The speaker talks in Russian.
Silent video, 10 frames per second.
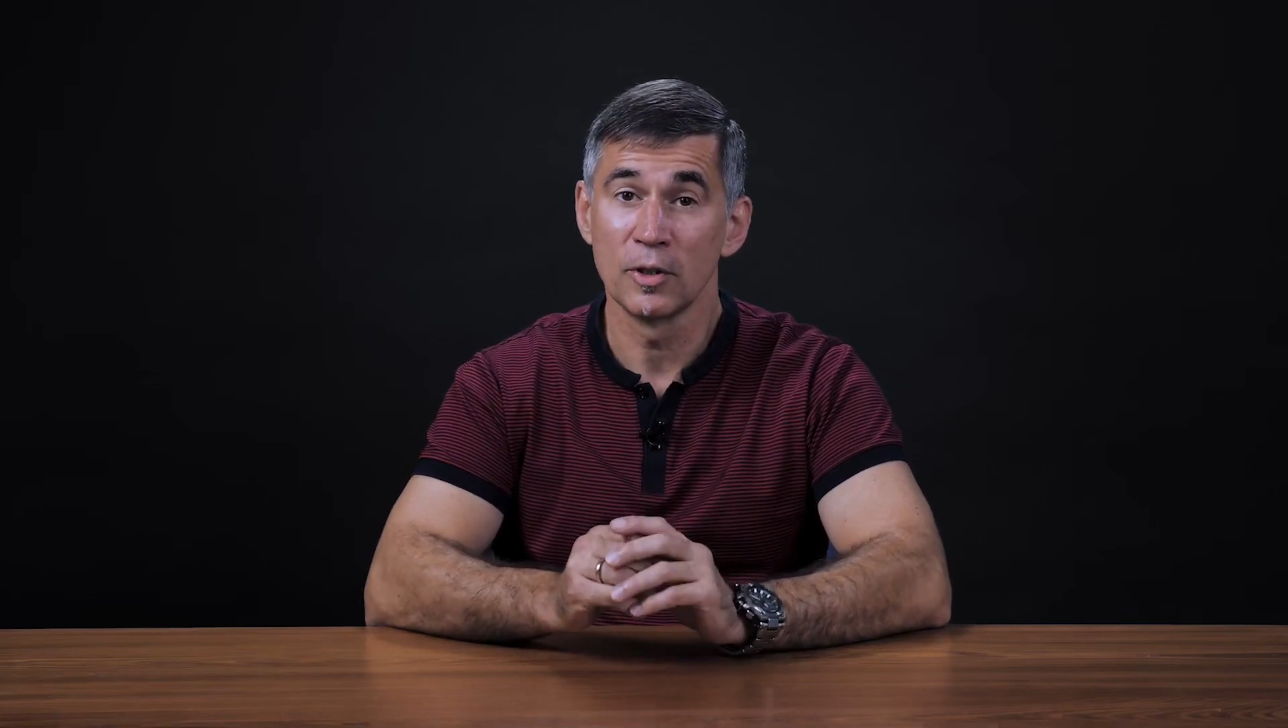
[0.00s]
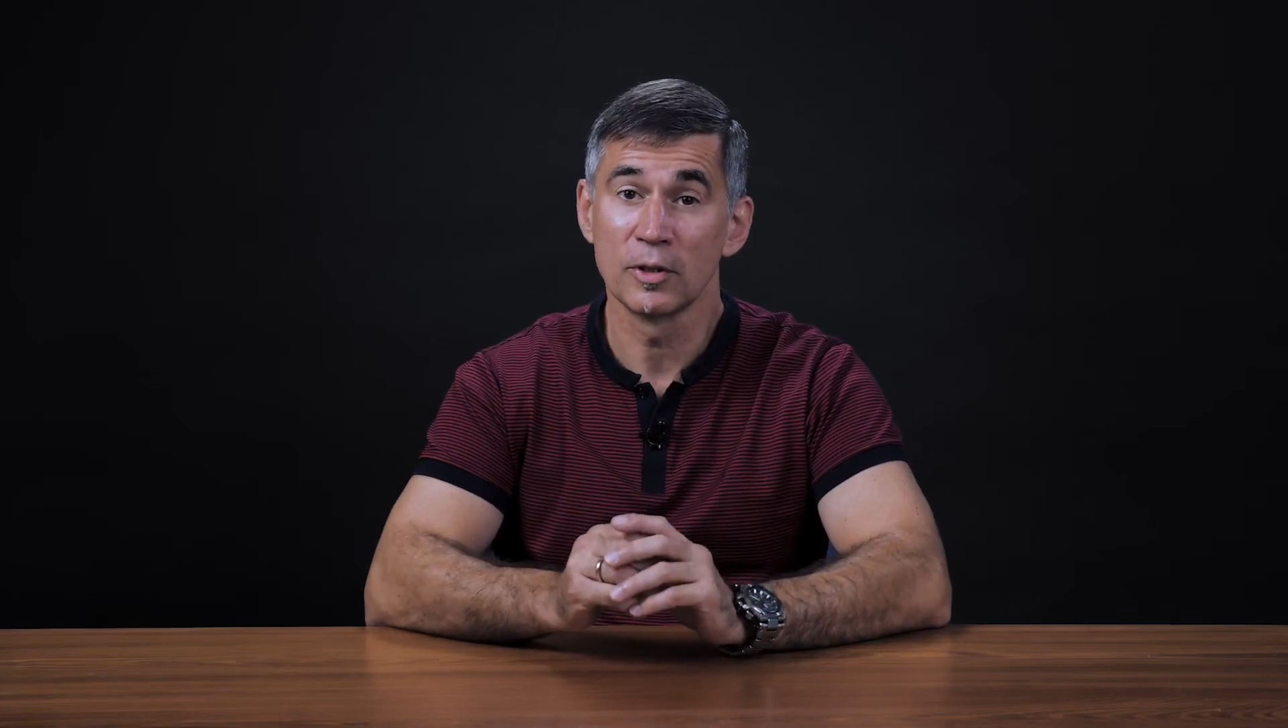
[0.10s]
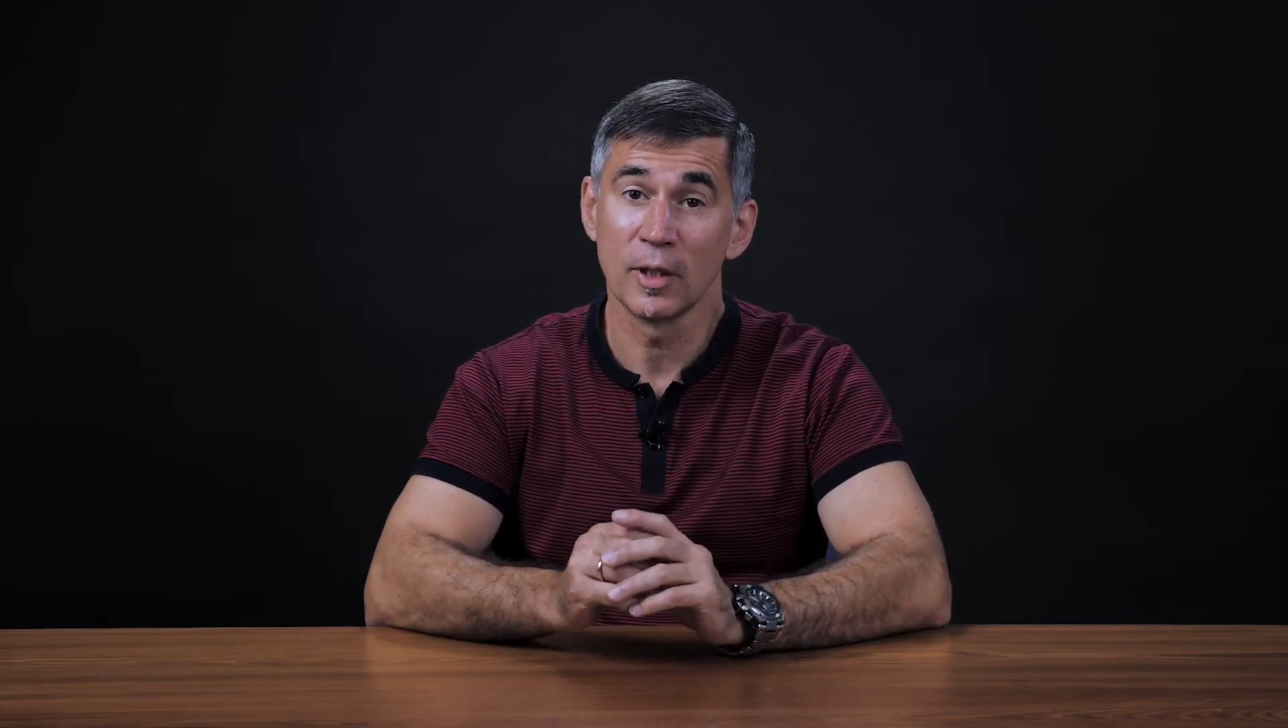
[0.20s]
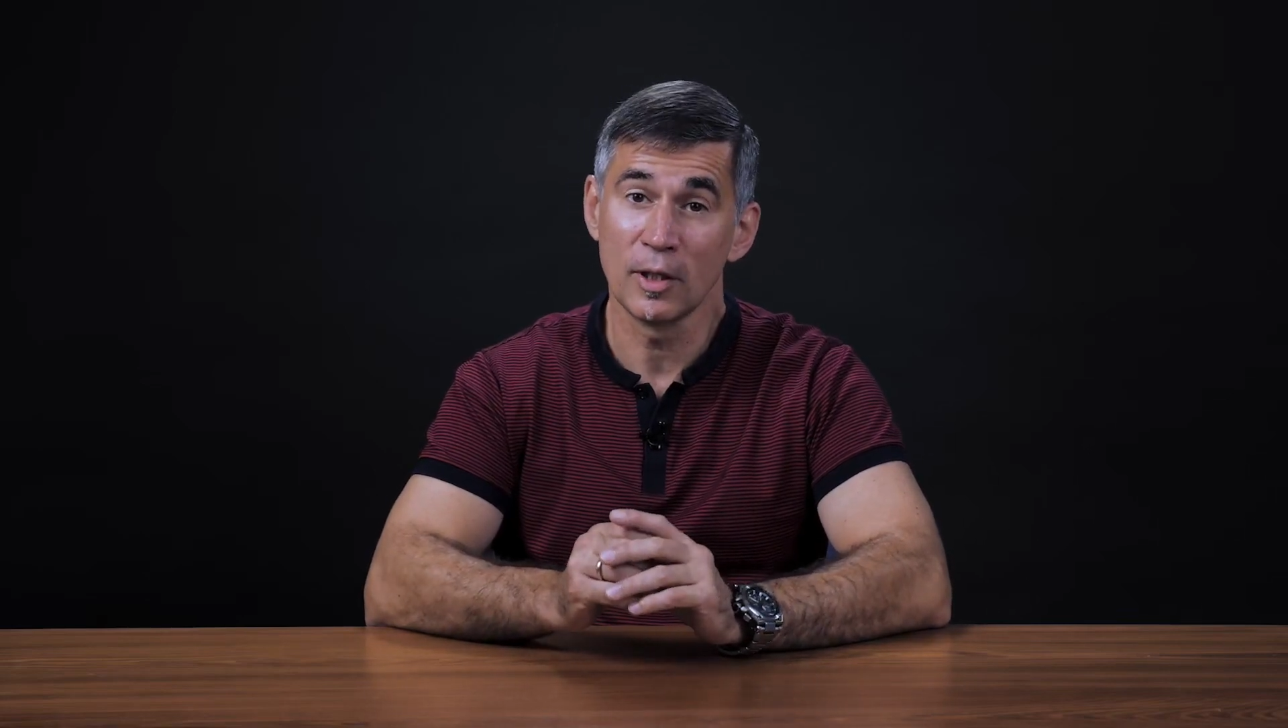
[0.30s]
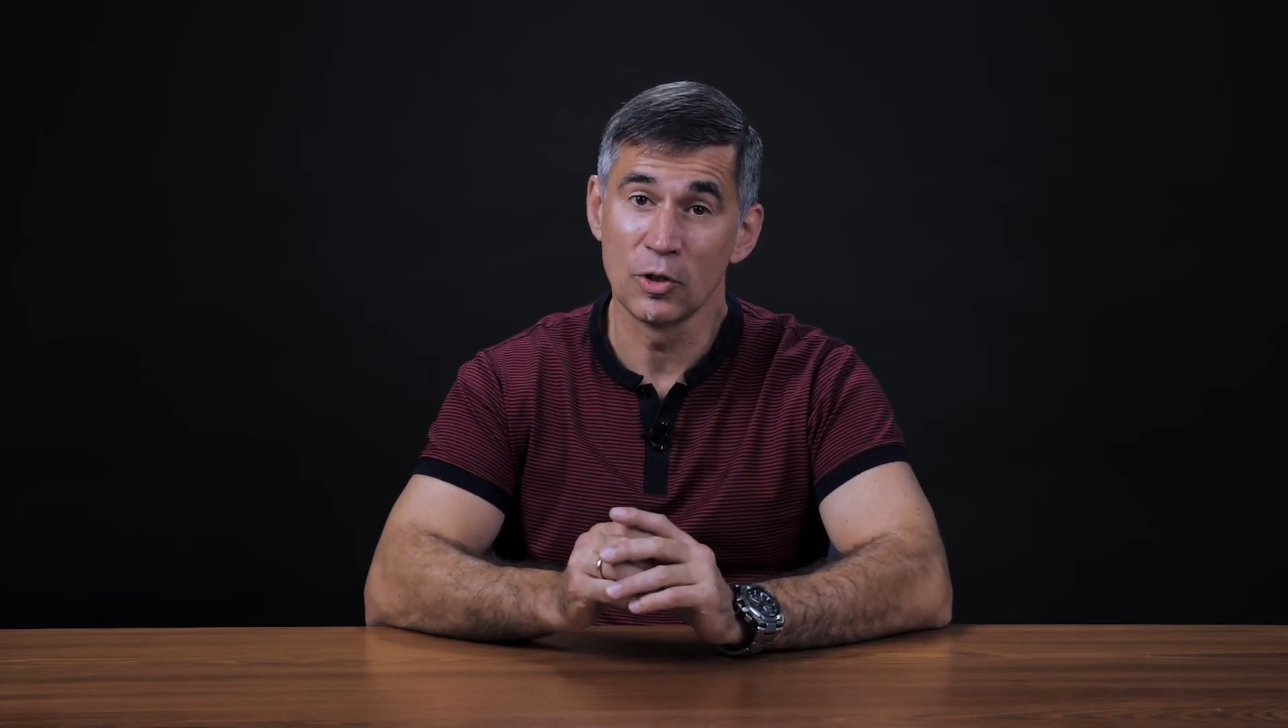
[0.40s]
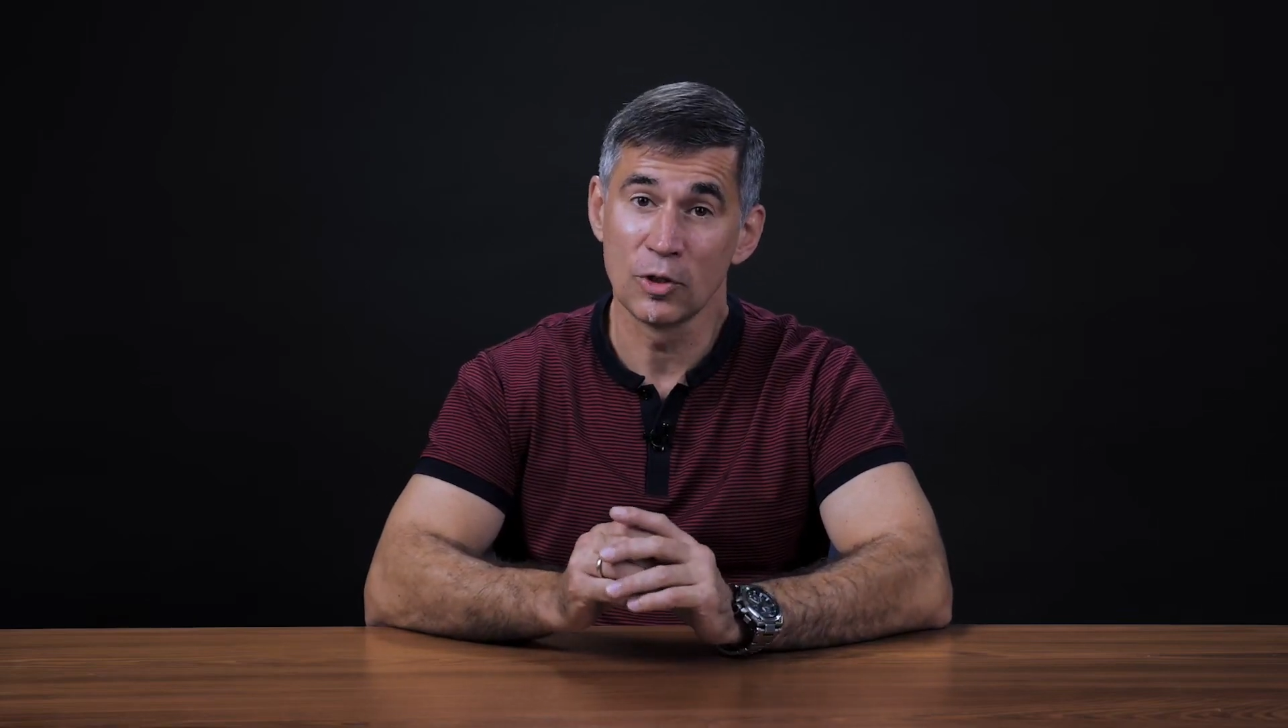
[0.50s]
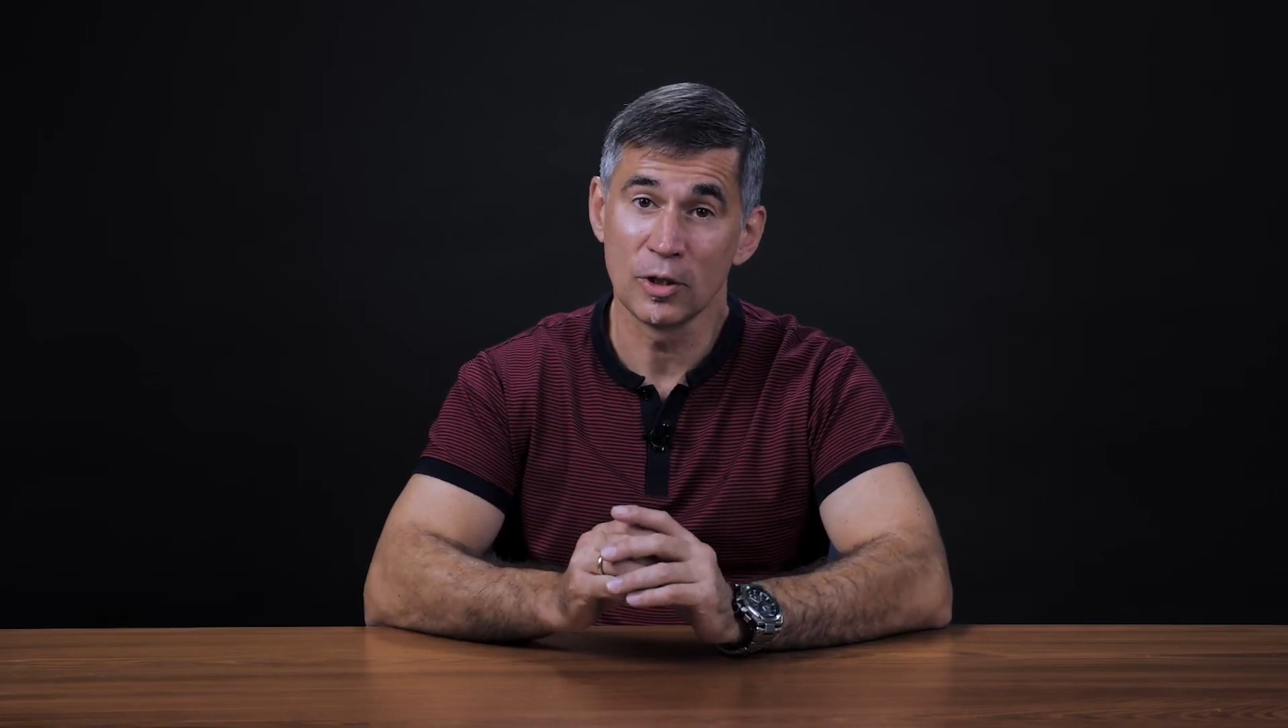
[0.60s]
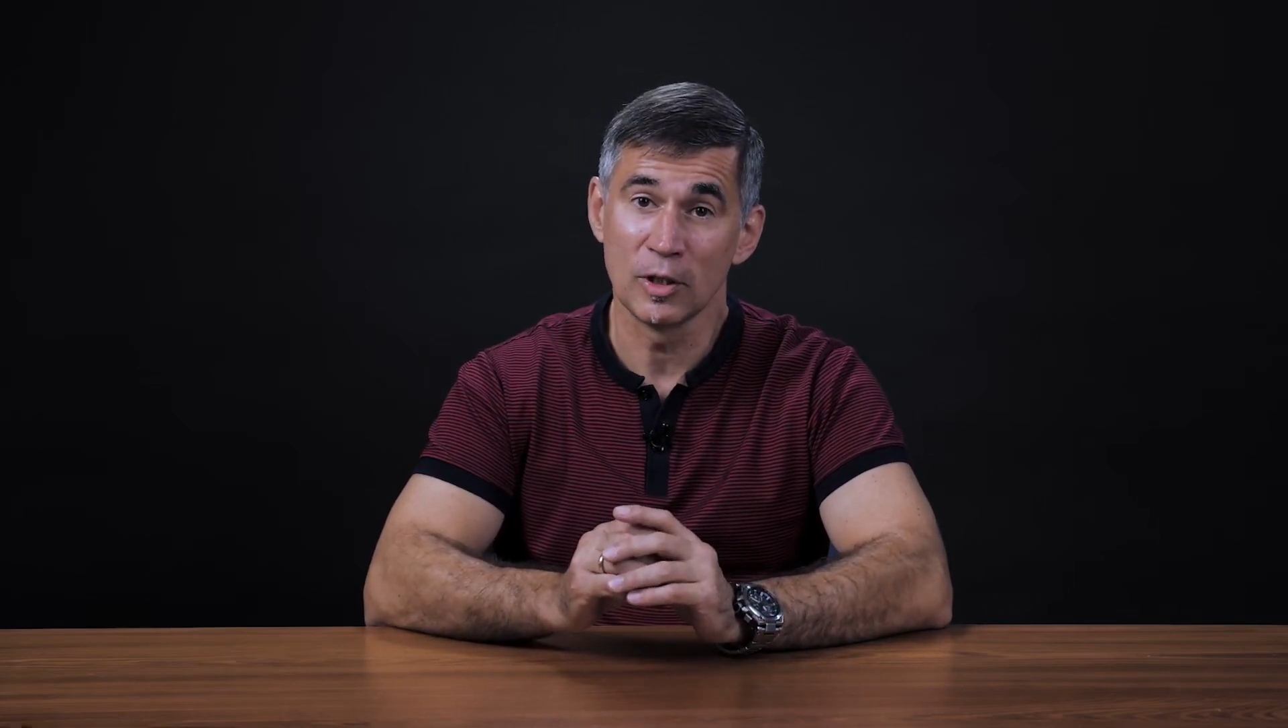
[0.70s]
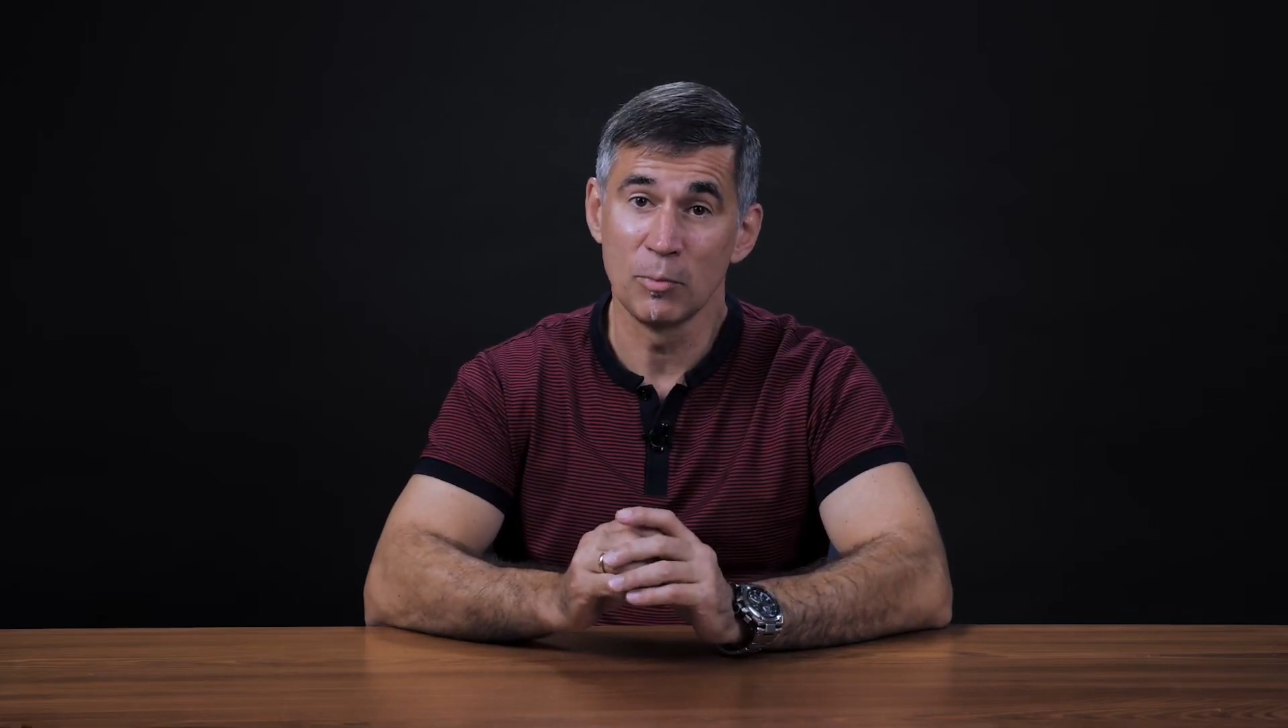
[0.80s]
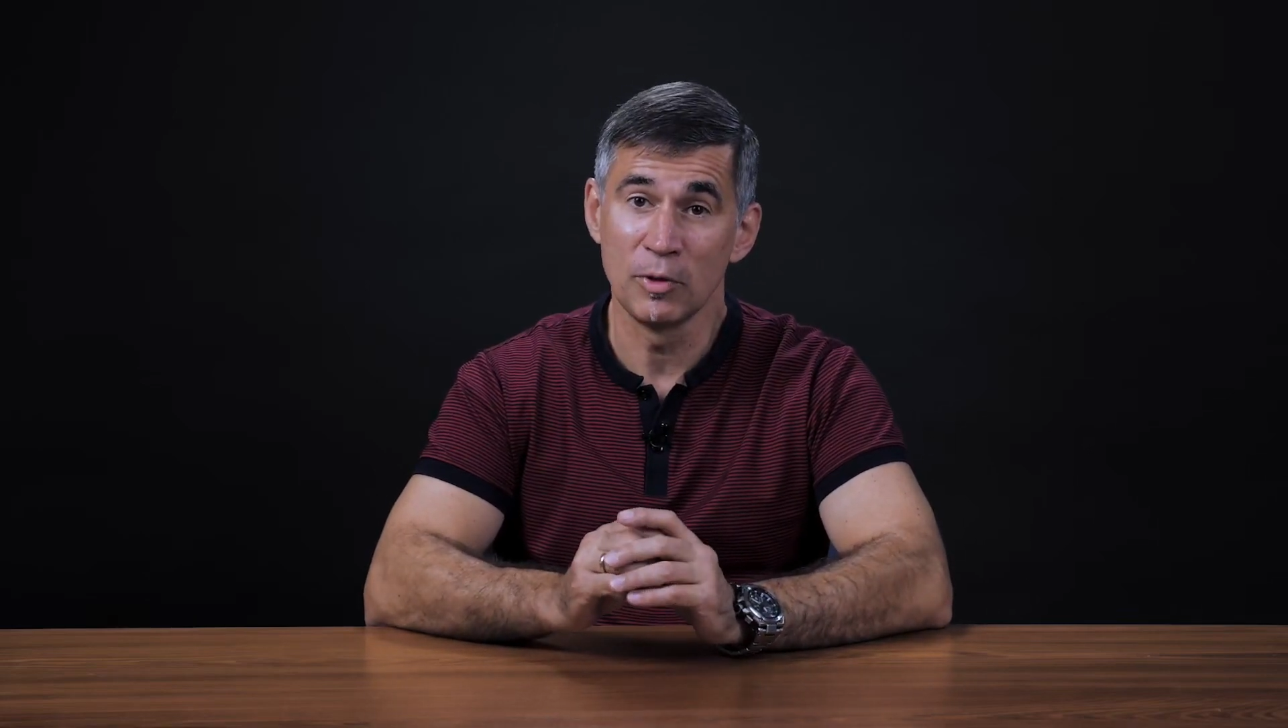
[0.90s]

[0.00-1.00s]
исторический